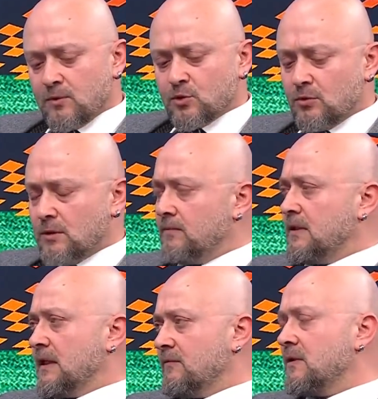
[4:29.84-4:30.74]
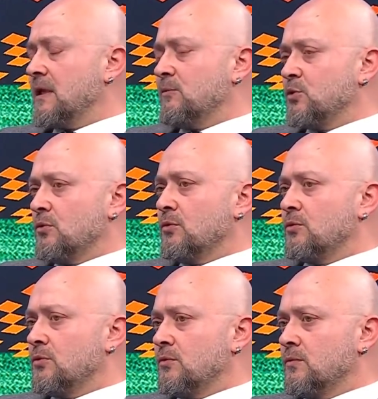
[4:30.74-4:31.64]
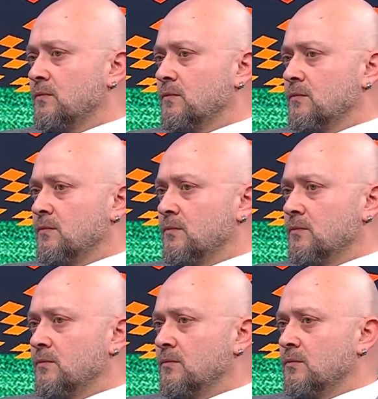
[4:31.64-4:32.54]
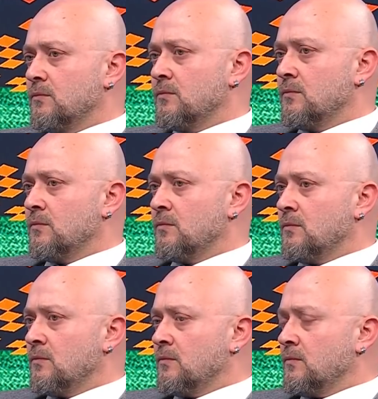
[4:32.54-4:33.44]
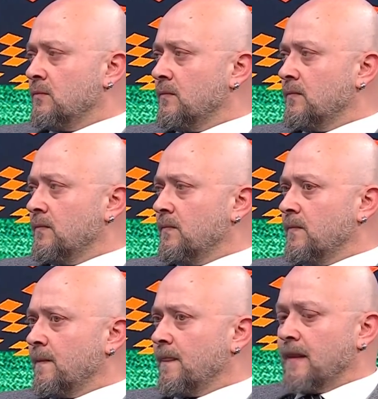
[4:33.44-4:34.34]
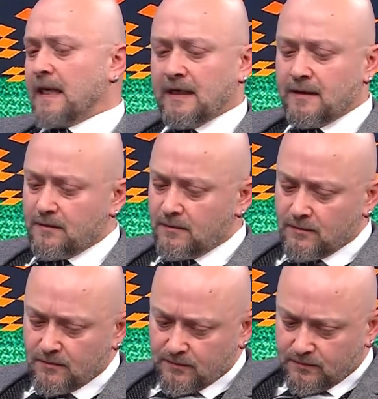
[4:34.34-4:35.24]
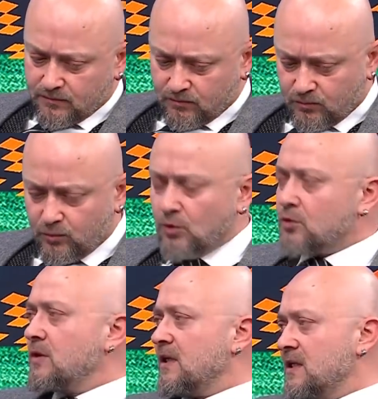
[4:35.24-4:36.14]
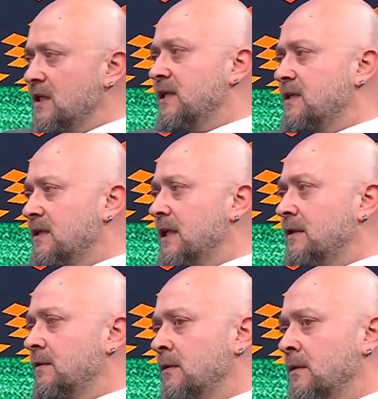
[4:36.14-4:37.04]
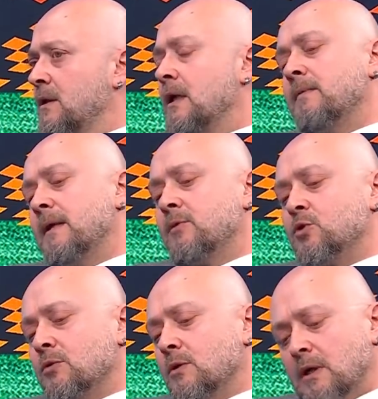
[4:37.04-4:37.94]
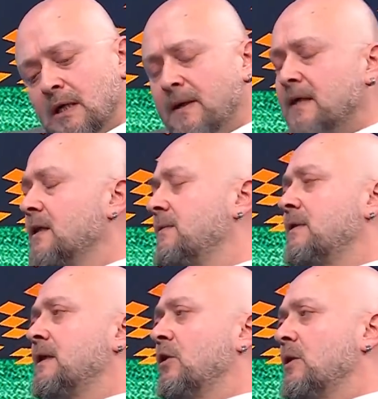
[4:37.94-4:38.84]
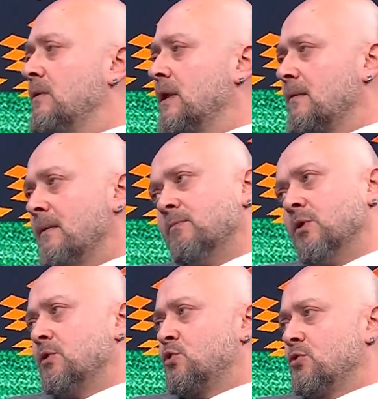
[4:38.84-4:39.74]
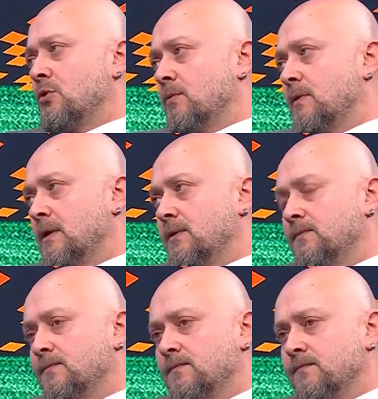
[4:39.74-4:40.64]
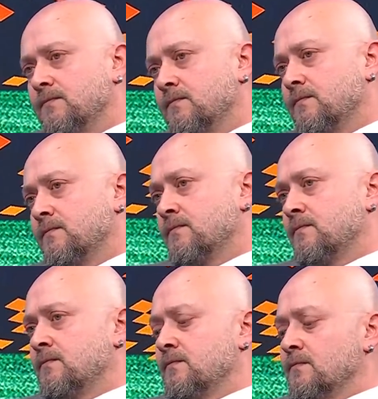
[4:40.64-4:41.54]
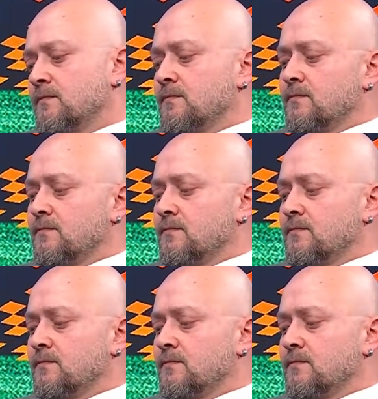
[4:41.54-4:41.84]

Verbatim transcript: Emre Belezoğlu da bir tarafı Trabzonludur. Evet evet. Evet. Yani buyursunlar incelesinler. Hadi benimki çok abartılı bir iddia olabilir ama ben böyle düşünüyorum yani. Ben